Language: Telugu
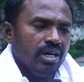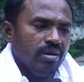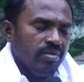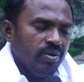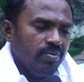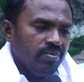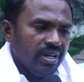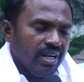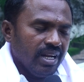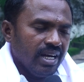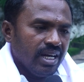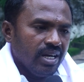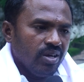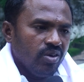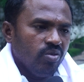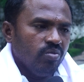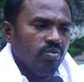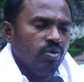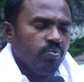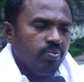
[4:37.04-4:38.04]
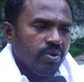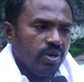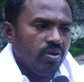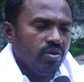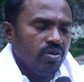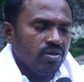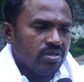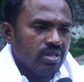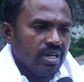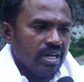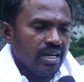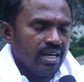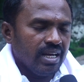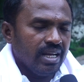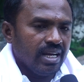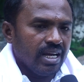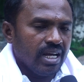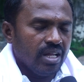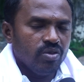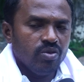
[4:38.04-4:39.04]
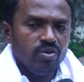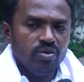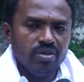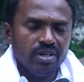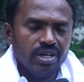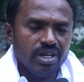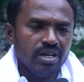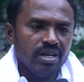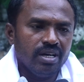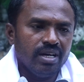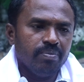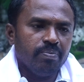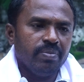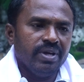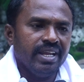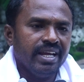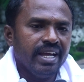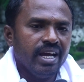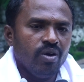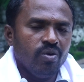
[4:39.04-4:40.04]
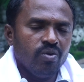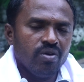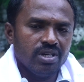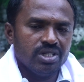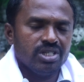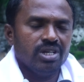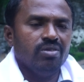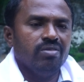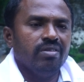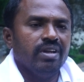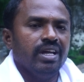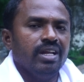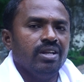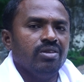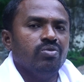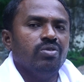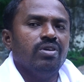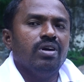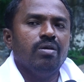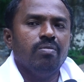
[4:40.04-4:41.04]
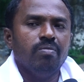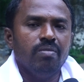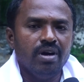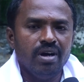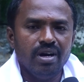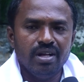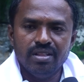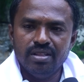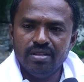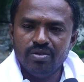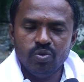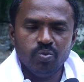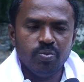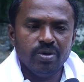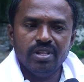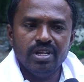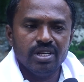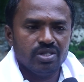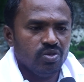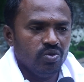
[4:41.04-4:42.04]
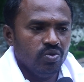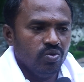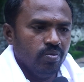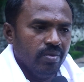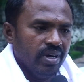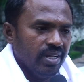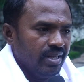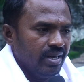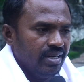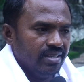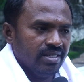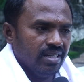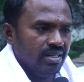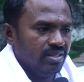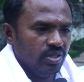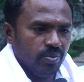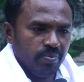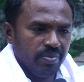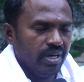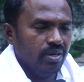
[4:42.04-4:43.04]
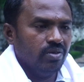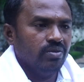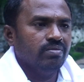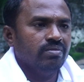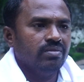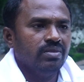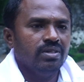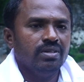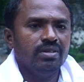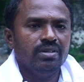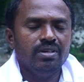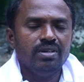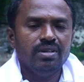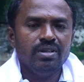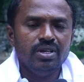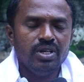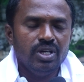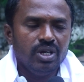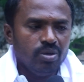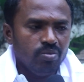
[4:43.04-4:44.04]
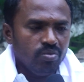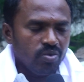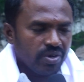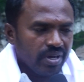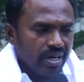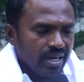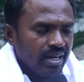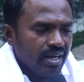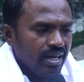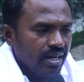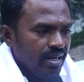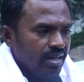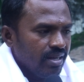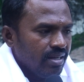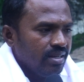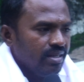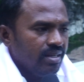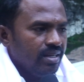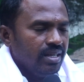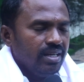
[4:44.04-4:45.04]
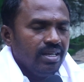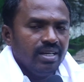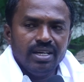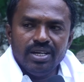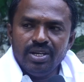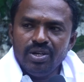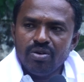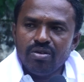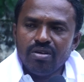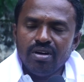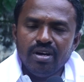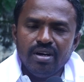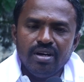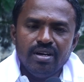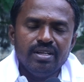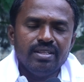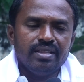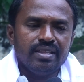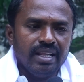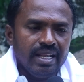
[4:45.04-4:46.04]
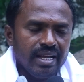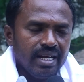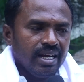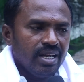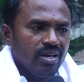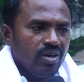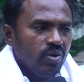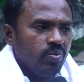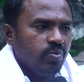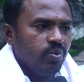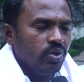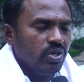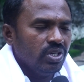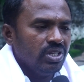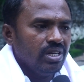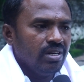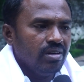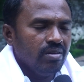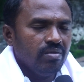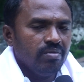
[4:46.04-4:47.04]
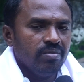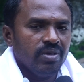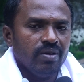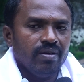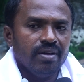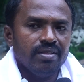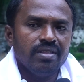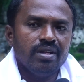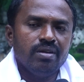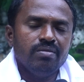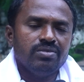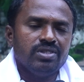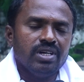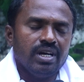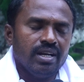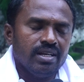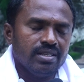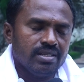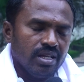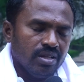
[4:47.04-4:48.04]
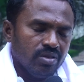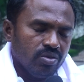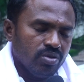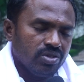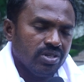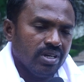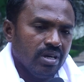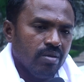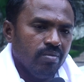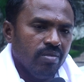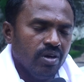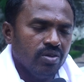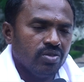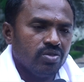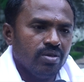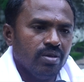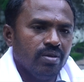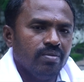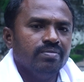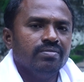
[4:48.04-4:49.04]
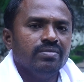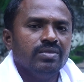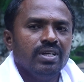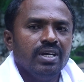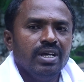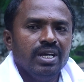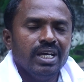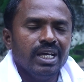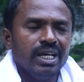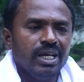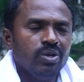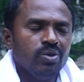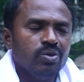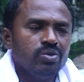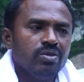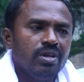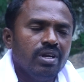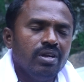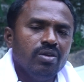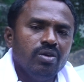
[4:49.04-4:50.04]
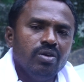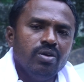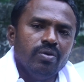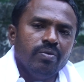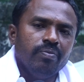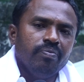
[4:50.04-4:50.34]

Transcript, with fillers: మేము తెలంగాణలో ముప్పై రెండు స్థానాలే కాదు ఇంకా పెరిగే అవకాశాలు ఉన్నాయని కూడా మా ఉపాధ్యక్షులు మహేందర్ సార్ చెప్పారు ముఖ్యంగా ఈ యొక్క తెలంగాణలో పోటీ చేయడం మేము అందరం చాలా సంతోషంగా భావిస్తున్నాం ఈ రోజులలో